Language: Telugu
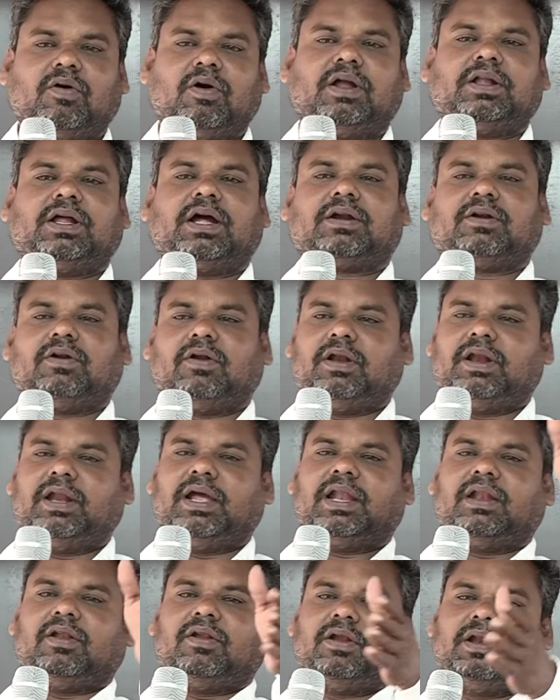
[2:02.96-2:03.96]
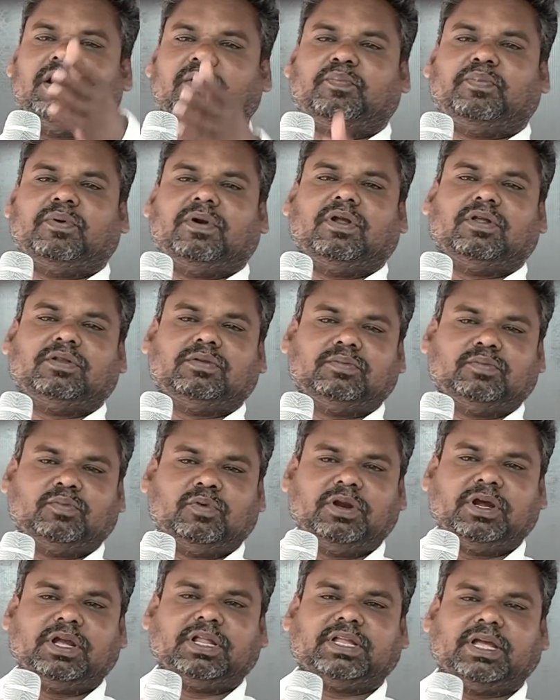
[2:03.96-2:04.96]
గోదాట్లో నేలలో నిప్పుల్లో
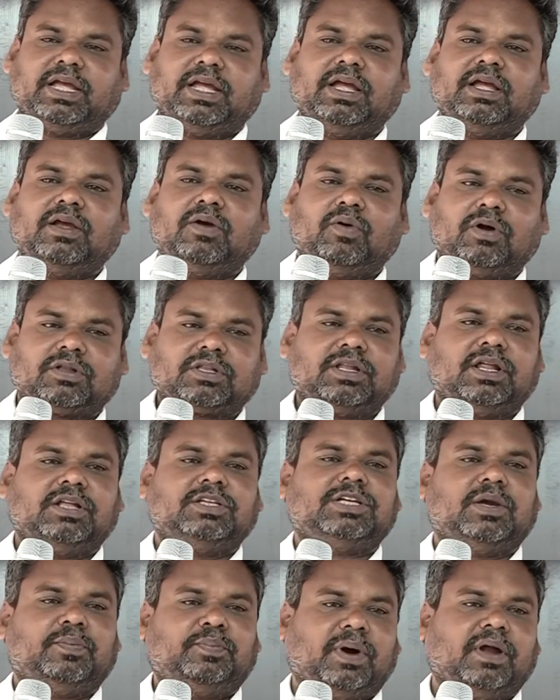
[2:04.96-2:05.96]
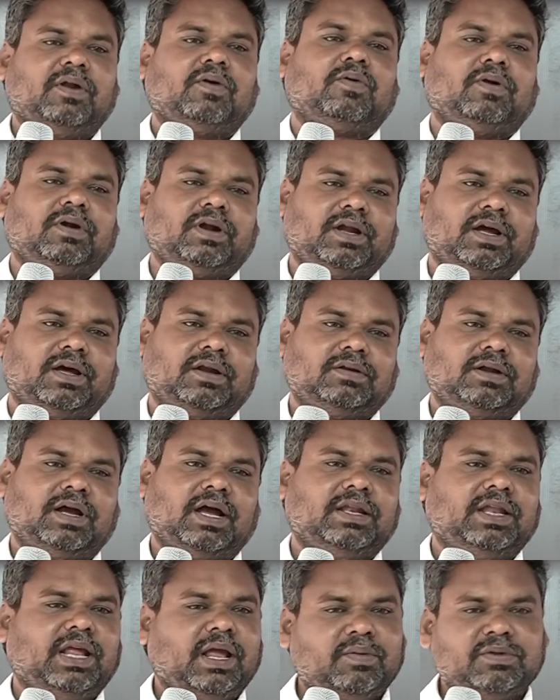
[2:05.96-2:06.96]
మునిగితే వస్తుందని చెప్పి అనుకుంటారు
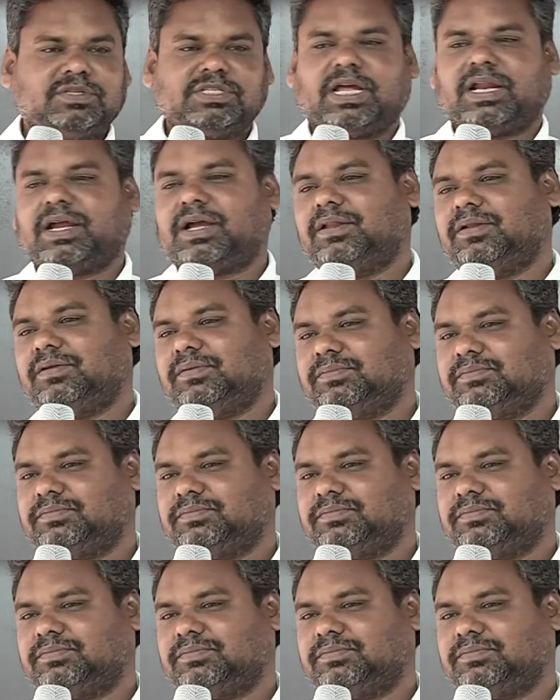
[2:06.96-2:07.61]
అదేమి జరగదు